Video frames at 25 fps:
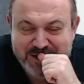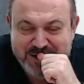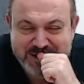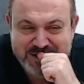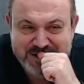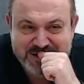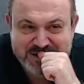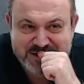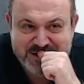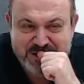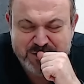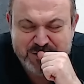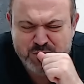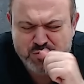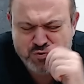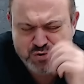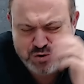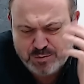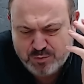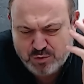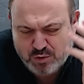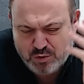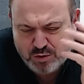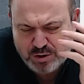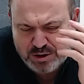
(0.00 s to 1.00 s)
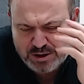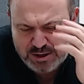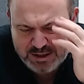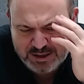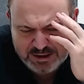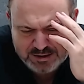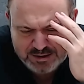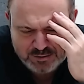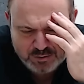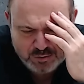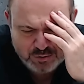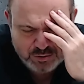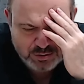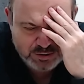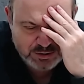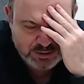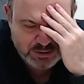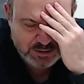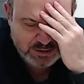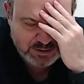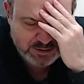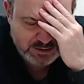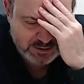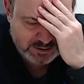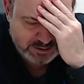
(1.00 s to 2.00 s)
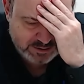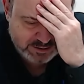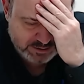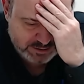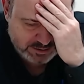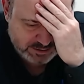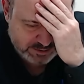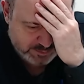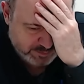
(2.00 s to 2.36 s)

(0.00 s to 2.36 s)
Да, и уже много лет он... Э,